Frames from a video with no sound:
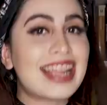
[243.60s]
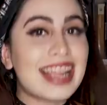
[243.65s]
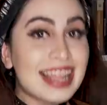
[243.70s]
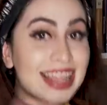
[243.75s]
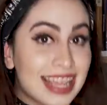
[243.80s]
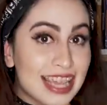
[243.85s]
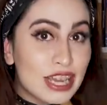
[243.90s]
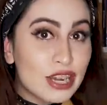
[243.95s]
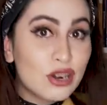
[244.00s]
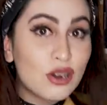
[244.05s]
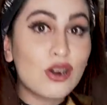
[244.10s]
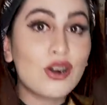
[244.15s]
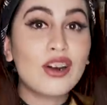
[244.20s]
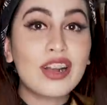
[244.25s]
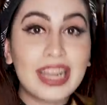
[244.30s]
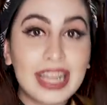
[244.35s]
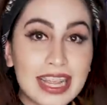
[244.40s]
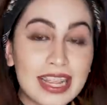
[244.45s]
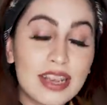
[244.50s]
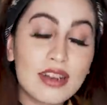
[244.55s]
¿Qué
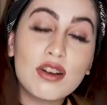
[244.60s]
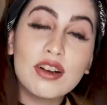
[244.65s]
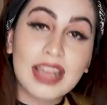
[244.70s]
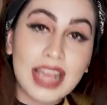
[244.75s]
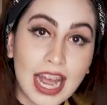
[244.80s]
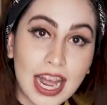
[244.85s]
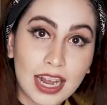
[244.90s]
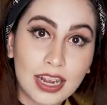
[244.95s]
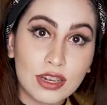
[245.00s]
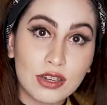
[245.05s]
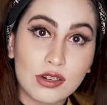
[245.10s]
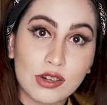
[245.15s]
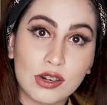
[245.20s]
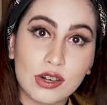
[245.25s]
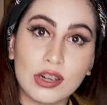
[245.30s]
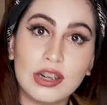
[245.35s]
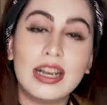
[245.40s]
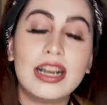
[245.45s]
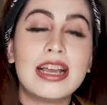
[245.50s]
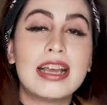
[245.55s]
dijo? ¿Qué dijo? ¡Qué
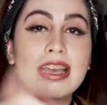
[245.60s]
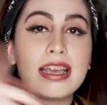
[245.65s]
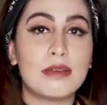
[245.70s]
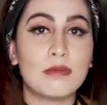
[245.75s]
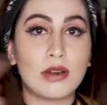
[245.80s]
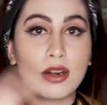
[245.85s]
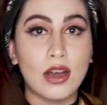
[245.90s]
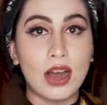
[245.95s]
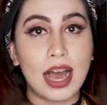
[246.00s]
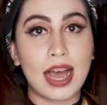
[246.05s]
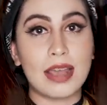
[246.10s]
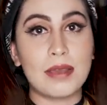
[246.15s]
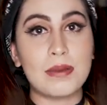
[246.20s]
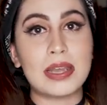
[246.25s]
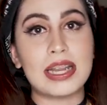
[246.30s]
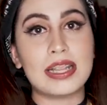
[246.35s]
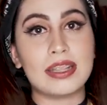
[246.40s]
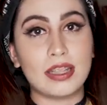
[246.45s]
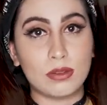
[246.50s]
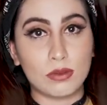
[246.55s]
asco! Y bueno, ahí
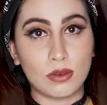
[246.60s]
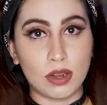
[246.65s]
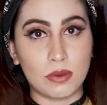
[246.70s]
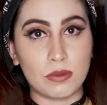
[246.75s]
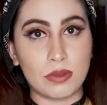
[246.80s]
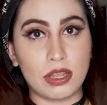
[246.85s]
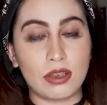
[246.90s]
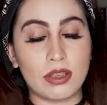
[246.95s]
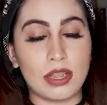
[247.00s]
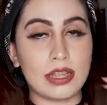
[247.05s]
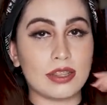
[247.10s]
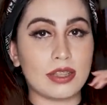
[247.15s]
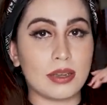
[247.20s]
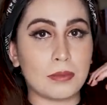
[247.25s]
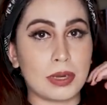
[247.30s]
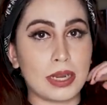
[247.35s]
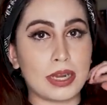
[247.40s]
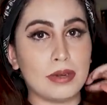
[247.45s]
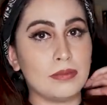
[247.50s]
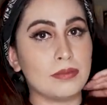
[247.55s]
viene el título del video y el
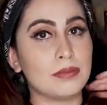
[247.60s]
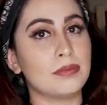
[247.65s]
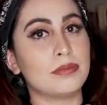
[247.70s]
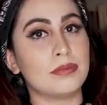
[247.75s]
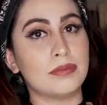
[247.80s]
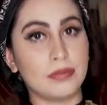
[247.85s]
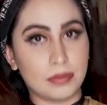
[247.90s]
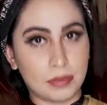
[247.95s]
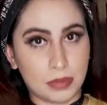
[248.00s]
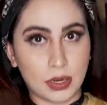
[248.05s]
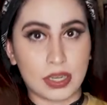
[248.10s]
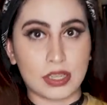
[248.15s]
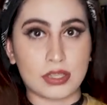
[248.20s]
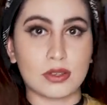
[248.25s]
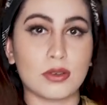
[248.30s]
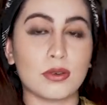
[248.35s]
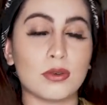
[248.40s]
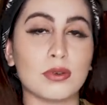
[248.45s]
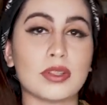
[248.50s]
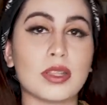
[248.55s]
thumbnail. Por
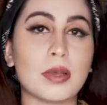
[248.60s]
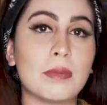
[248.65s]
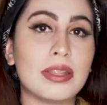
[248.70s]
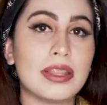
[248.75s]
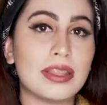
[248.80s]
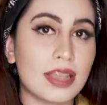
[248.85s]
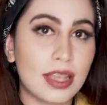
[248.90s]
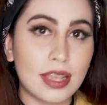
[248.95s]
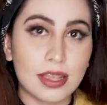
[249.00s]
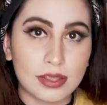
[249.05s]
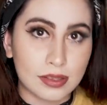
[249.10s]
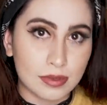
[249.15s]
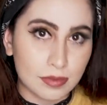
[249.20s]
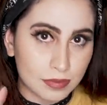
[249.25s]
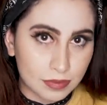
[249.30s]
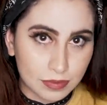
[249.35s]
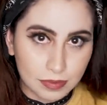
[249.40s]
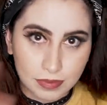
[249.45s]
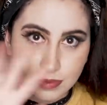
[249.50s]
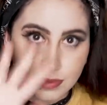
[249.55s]
eso justamente es
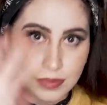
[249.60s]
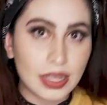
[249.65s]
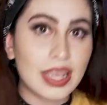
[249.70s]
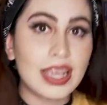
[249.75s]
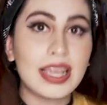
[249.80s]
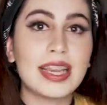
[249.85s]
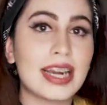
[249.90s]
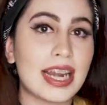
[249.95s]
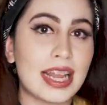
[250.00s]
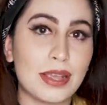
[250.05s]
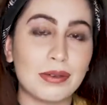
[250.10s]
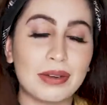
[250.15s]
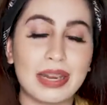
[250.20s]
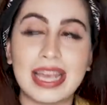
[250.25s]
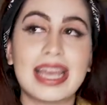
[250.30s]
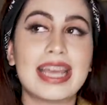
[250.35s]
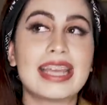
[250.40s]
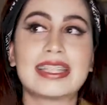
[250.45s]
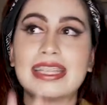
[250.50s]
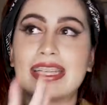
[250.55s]

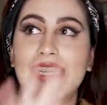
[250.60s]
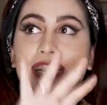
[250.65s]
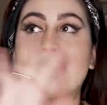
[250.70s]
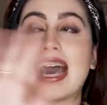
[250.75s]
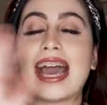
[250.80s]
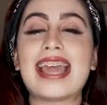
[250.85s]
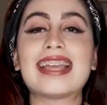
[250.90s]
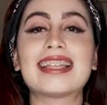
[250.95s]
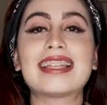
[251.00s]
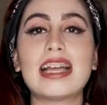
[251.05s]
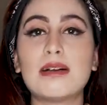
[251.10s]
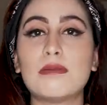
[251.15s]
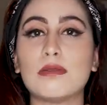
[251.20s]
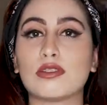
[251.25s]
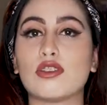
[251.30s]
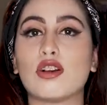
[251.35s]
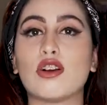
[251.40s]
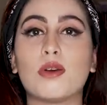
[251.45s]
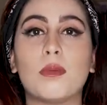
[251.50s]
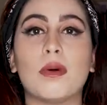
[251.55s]
increíble, es increíble. Ahí
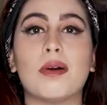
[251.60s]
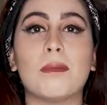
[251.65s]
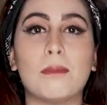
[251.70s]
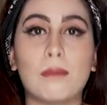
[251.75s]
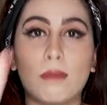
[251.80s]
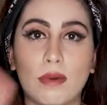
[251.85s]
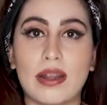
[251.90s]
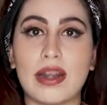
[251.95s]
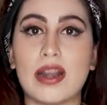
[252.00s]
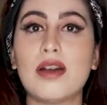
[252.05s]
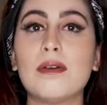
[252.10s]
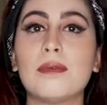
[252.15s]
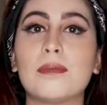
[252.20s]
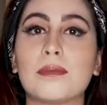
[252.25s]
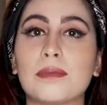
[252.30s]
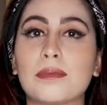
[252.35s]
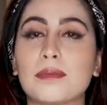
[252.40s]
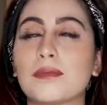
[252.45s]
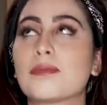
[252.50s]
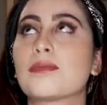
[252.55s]
estábamos todos como, bueno,
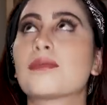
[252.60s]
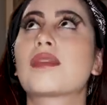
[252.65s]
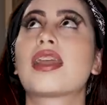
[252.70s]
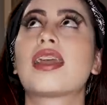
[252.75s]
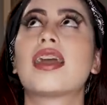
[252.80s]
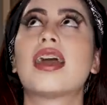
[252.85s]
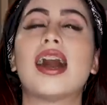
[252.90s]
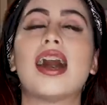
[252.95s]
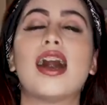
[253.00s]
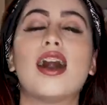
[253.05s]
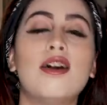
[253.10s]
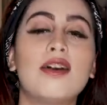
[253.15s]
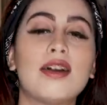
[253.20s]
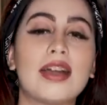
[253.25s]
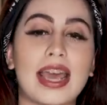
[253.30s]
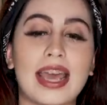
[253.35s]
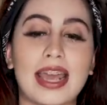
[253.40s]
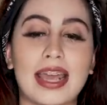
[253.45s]
ok,